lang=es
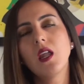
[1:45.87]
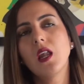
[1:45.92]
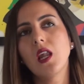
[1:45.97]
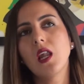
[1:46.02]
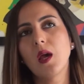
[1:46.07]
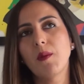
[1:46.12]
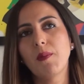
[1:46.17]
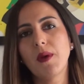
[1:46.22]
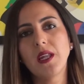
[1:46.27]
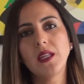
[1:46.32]

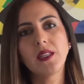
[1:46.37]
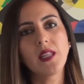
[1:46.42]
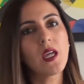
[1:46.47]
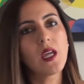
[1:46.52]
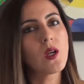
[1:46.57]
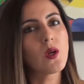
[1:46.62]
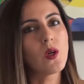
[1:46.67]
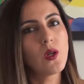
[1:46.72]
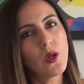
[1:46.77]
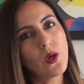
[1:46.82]
la paleta
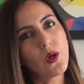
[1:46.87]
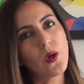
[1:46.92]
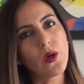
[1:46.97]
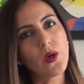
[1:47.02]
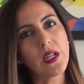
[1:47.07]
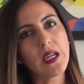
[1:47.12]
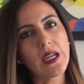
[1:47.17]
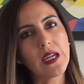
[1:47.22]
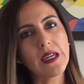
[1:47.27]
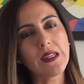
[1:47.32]
de
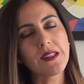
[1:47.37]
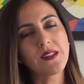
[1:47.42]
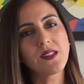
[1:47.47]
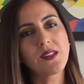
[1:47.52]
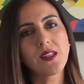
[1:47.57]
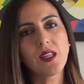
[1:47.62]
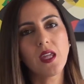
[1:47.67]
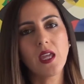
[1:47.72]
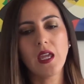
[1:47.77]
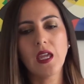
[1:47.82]
colores,
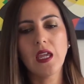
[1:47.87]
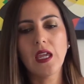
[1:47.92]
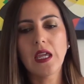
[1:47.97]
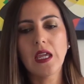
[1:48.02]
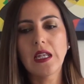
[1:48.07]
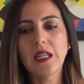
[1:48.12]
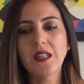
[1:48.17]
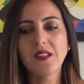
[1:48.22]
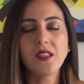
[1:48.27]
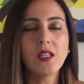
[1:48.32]

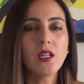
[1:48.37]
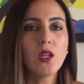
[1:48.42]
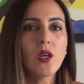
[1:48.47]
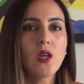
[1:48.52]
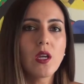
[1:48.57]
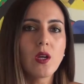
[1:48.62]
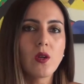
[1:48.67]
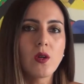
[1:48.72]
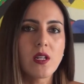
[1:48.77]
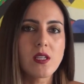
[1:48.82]
eh, el estilo
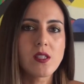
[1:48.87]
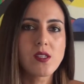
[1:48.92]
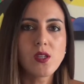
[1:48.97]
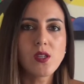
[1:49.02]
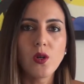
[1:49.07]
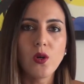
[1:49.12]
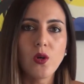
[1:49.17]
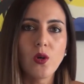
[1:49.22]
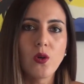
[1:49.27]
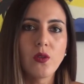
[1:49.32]
de
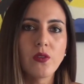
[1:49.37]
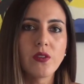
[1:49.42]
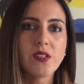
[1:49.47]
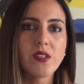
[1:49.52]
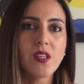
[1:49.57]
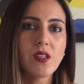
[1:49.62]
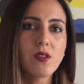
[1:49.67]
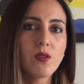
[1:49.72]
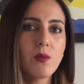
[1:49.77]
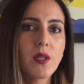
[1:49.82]
decoración,
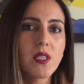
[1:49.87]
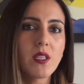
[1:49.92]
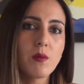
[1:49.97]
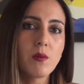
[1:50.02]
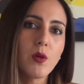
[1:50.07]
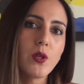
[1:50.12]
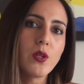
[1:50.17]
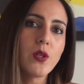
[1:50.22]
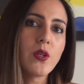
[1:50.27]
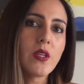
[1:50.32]
si es un
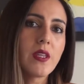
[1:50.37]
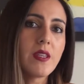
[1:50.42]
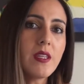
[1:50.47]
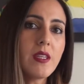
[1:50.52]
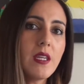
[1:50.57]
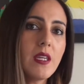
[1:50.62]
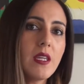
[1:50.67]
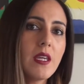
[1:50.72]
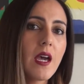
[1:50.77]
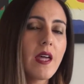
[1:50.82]
matrimonio de
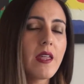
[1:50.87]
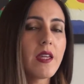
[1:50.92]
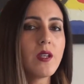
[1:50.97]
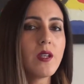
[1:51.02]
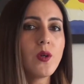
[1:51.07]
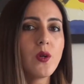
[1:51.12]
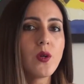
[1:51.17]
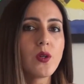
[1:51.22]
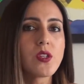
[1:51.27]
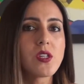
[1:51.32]
día, de
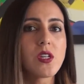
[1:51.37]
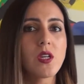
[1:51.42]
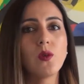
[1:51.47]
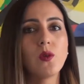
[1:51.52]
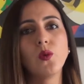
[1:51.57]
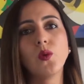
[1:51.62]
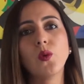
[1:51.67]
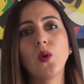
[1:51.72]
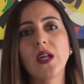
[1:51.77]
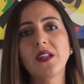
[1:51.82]
noche, en
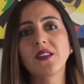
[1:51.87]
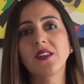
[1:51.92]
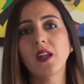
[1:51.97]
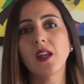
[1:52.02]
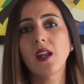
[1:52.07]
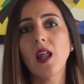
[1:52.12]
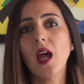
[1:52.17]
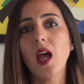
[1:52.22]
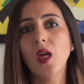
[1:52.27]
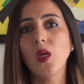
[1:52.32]
un lugar
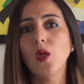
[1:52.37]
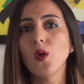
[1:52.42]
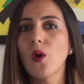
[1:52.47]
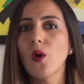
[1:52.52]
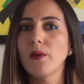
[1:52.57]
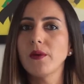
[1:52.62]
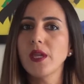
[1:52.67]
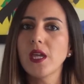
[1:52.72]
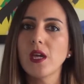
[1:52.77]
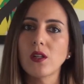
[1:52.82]
cerrado o
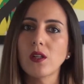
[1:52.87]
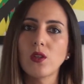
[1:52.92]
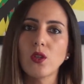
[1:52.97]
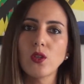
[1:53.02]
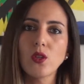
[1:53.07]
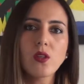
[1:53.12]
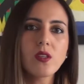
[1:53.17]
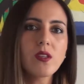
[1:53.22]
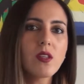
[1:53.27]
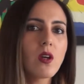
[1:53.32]
abierto,
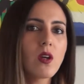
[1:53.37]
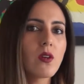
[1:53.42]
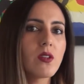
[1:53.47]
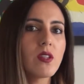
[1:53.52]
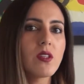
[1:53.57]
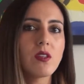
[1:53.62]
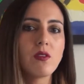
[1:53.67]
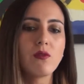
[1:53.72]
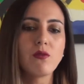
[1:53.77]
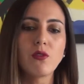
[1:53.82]
todas esas
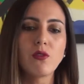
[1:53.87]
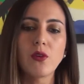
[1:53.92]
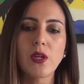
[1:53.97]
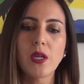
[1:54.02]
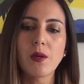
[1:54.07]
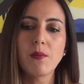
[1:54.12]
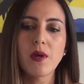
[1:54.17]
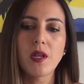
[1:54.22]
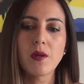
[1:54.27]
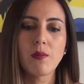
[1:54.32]
cosas
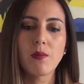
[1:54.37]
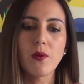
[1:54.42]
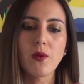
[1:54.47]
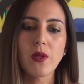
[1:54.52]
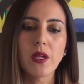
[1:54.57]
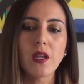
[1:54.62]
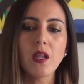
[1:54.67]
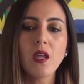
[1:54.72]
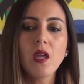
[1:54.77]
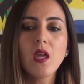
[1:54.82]
influyen para
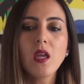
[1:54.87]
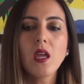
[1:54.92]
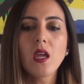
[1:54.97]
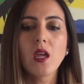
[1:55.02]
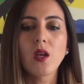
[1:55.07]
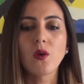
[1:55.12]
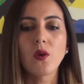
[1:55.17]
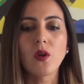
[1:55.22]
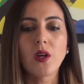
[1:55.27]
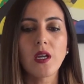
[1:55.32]
poder
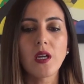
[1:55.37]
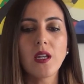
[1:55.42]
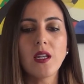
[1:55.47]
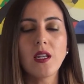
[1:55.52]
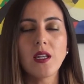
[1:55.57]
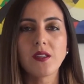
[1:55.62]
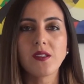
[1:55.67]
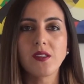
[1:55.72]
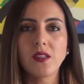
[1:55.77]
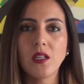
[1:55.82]
escoger
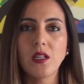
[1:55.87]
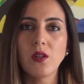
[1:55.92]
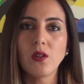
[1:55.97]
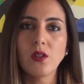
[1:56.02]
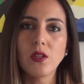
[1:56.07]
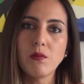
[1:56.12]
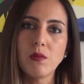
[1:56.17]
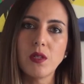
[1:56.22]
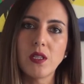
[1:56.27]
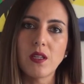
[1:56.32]
el estilo
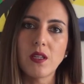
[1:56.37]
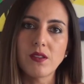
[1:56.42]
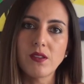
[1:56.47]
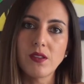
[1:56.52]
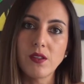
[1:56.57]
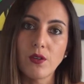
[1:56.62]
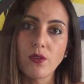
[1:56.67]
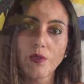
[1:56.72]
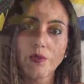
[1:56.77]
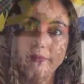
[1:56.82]
de invitación.